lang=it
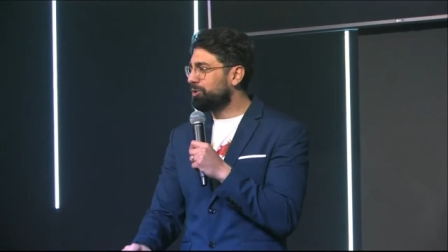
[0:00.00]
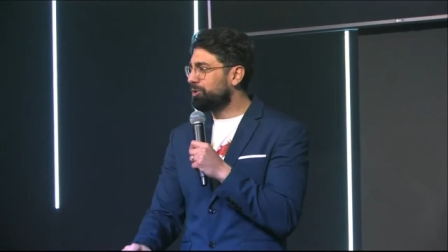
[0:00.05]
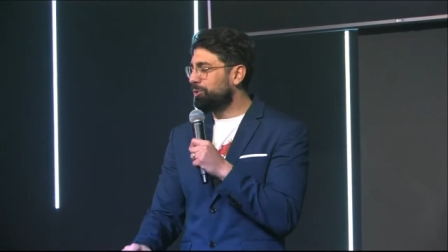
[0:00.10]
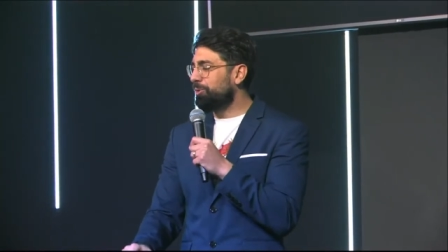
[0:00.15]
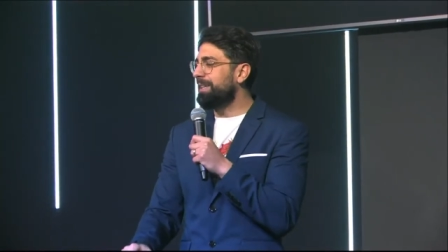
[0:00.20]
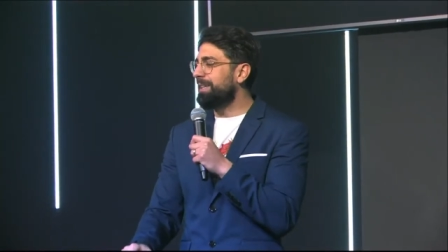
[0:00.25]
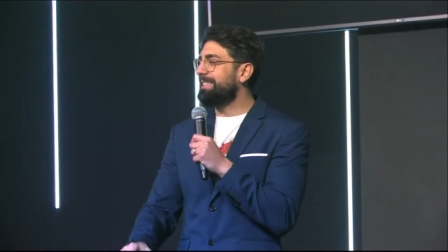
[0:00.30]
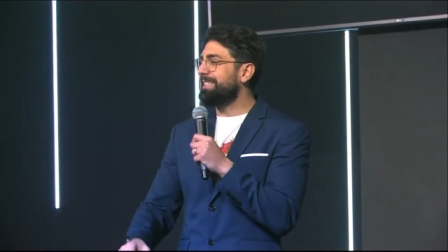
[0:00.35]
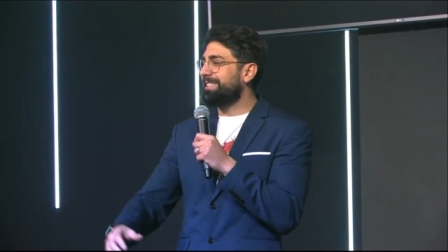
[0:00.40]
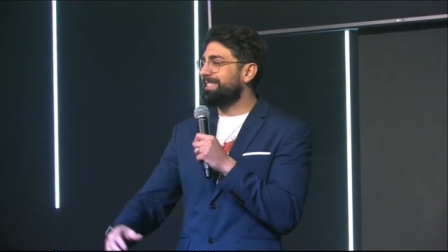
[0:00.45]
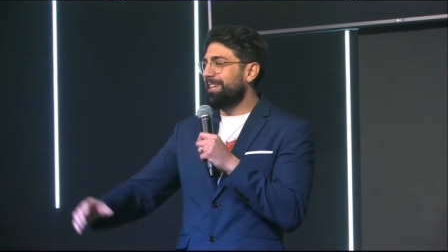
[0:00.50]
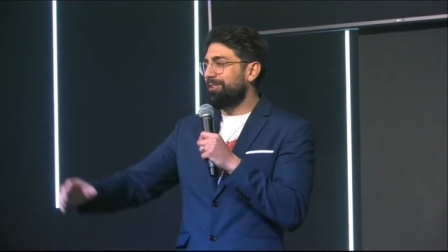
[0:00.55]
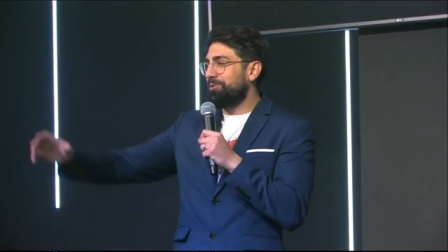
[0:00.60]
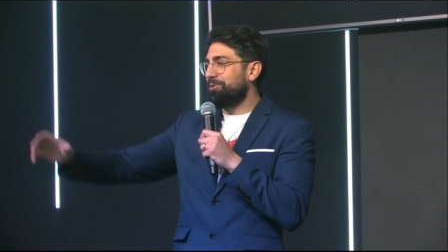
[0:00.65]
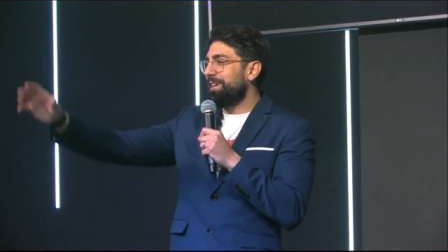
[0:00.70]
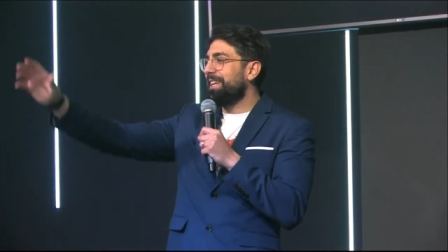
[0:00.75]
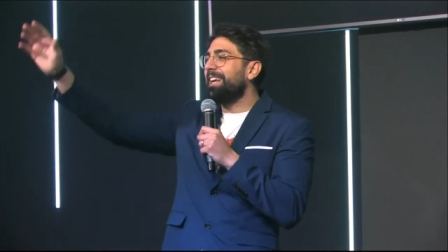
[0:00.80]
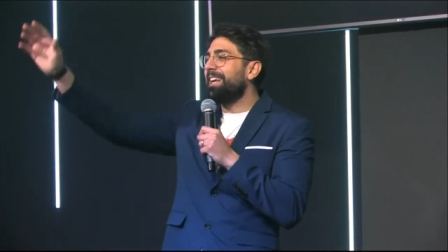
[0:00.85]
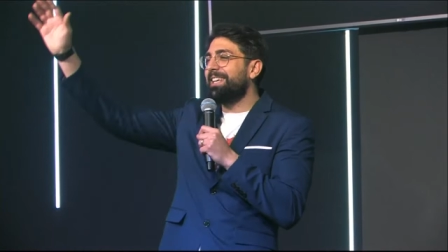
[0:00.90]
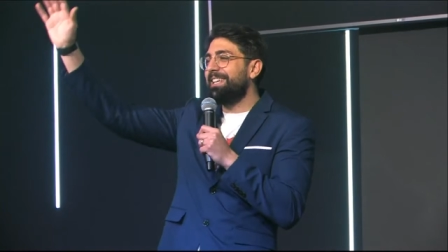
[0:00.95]
Quanti sanno che
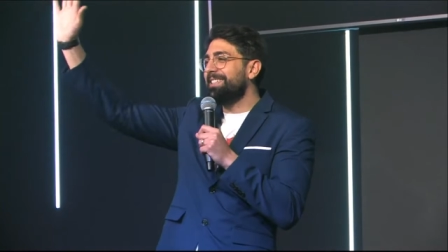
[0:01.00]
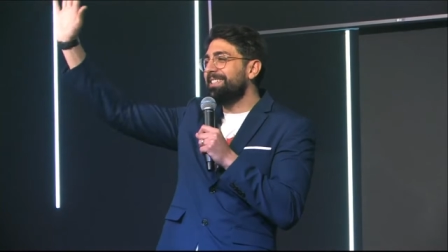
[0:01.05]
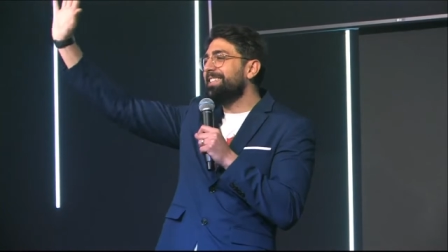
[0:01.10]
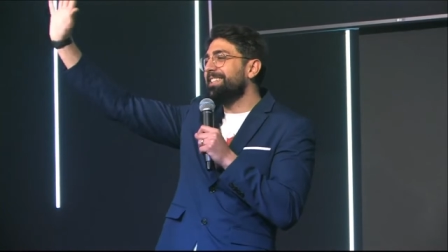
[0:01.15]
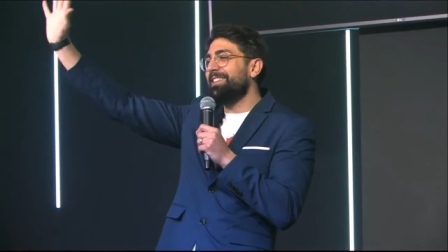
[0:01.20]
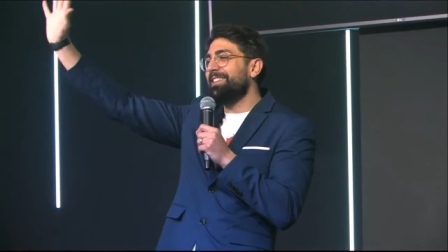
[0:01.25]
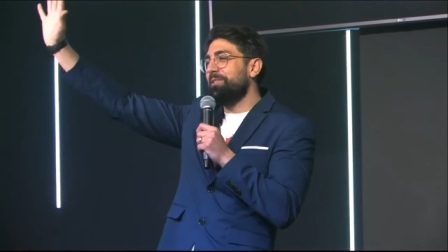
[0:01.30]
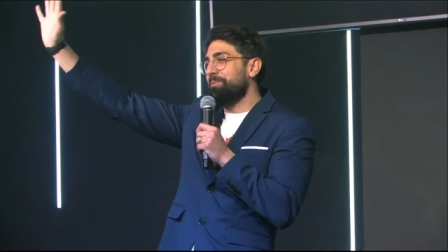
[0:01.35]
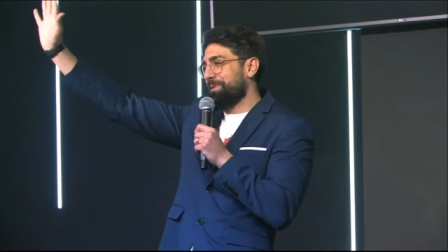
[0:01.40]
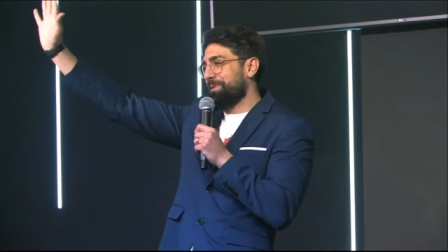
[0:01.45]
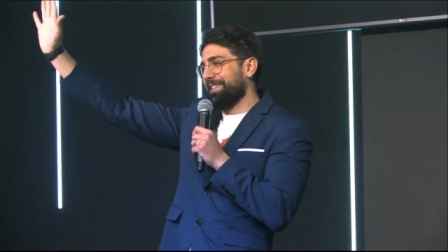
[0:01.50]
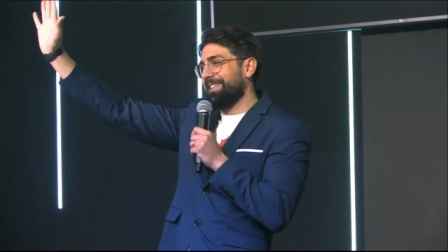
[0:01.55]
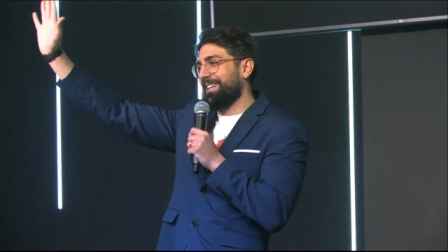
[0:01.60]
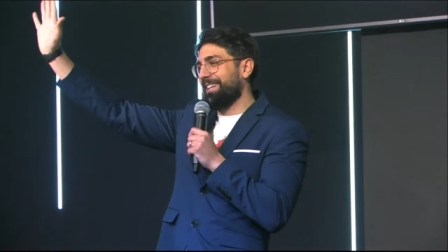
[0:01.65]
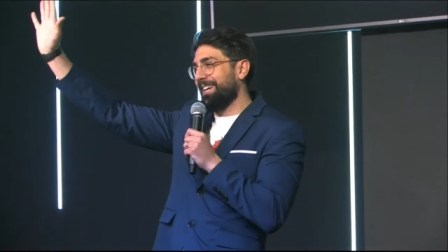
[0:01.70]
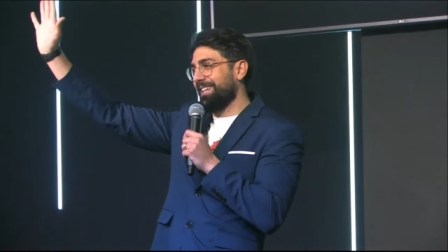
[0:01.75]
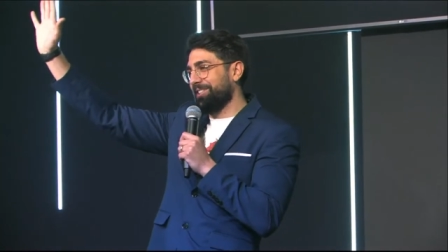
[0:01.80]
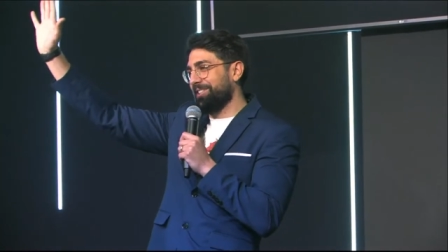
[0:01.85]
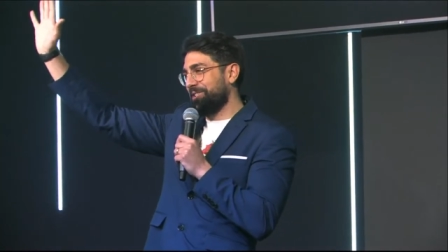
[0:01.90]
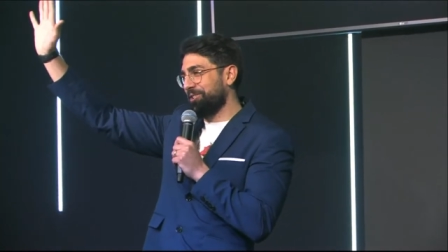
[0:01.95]
la Chiesa deve
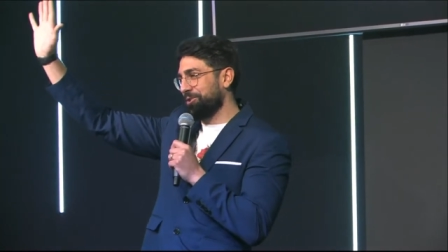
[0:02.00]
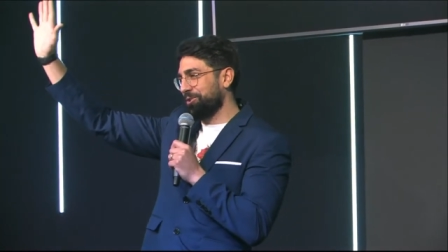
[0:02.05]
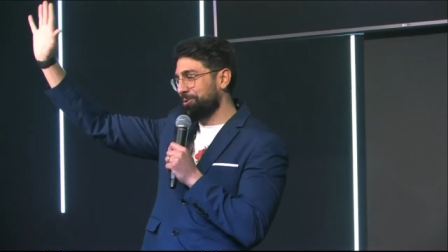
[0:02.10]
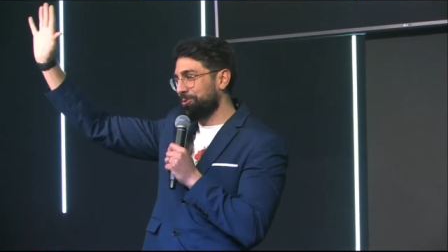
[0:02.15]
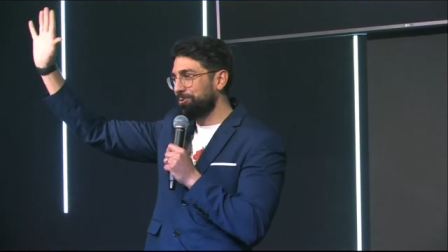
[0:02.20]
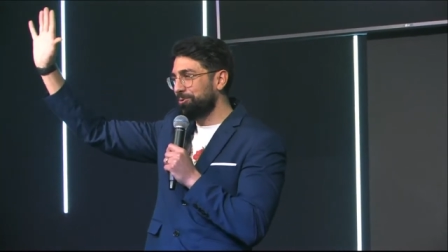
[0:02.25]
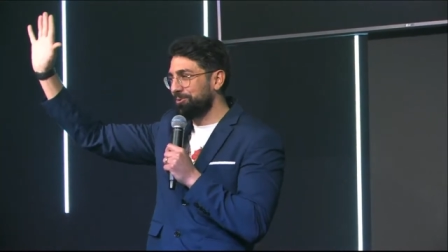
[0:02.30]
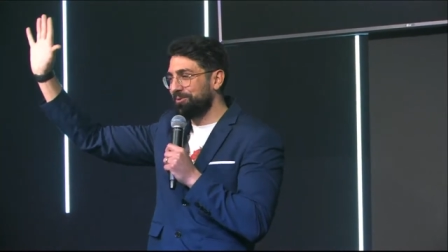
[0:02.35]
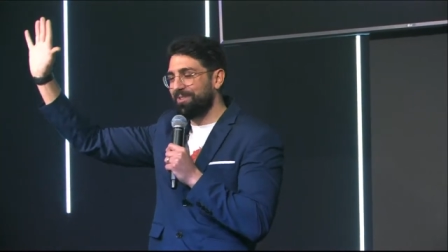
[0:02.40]
predicare Gesù?